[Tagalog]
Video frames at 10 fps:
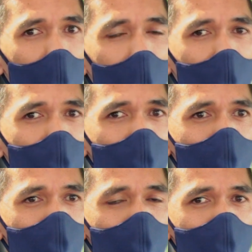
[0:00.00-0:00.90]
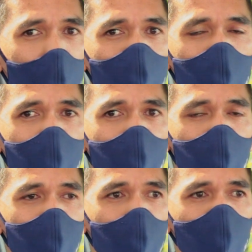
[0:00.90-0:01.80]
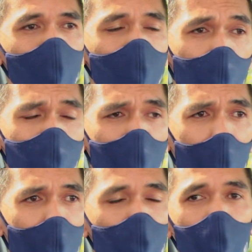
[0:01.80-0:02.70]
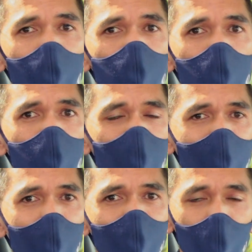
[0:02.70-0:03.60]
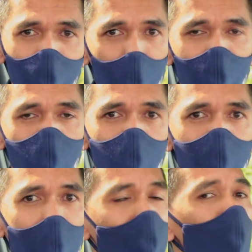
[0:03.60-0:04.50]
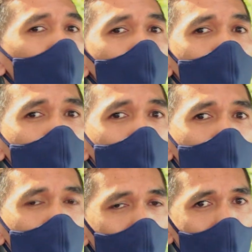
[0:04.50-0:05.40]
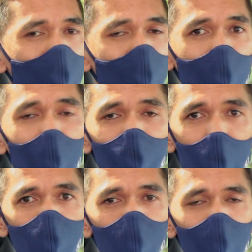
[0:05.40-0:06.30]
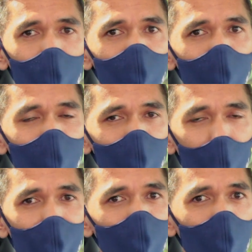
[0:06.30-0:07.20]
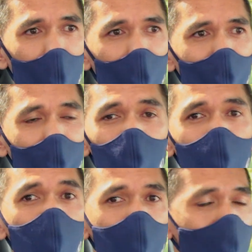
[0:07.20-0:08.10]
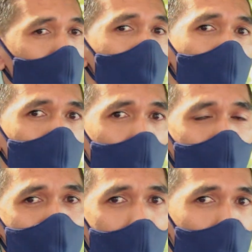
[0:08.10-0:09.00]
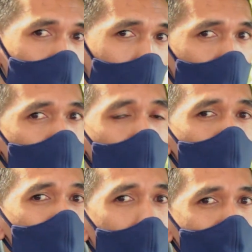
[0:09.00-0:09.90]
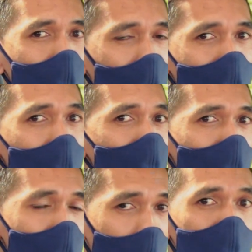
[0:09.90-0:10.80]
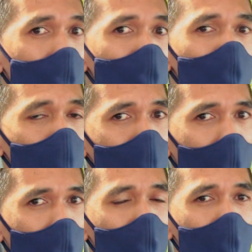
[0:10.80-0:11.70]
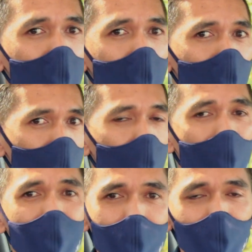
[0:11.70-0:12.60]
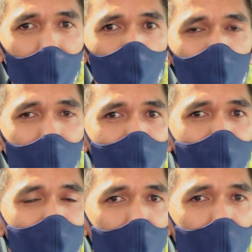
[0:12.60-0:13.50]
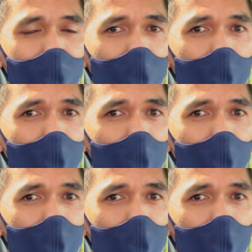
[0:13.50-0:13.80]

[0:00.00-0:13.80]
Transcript: ang safety features din po nun, uh, kung ano, pag nag-turn right po tayo, mag-signal light po tayo sa right, uh, lalabas po siya sa infotainment, sa monitor po natin, and then same lang din po sa left. So makikita po natin siya